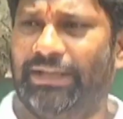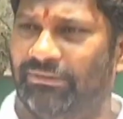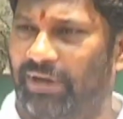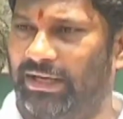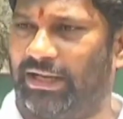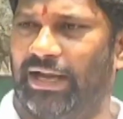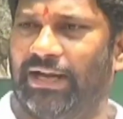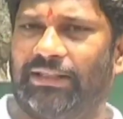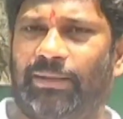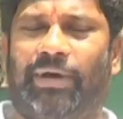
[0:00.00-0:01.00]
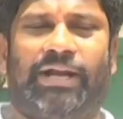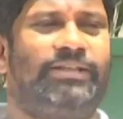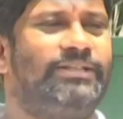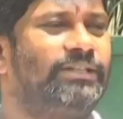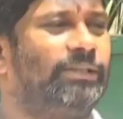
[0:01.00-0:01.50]
ఈ వంటకాన్ని అంతా
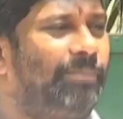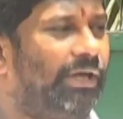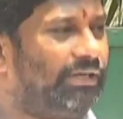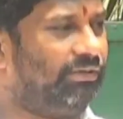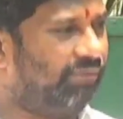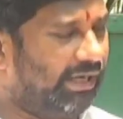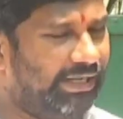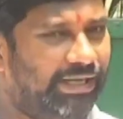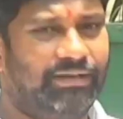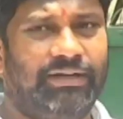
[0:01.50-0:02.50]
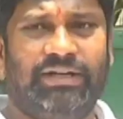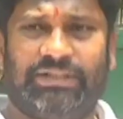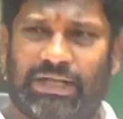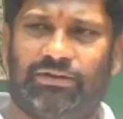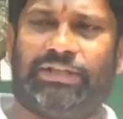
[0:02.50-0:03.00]
భారతీయ జనతా పార్టీ వండి
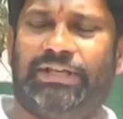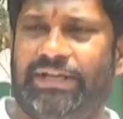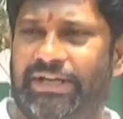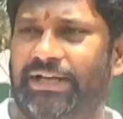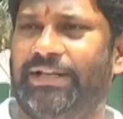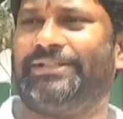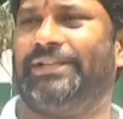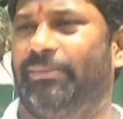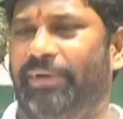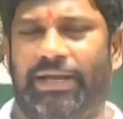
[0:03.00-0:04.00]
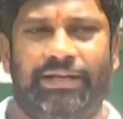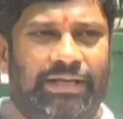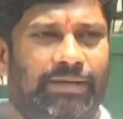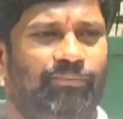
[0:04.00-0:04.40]
తర్వాత ఈడీని సిబిఐని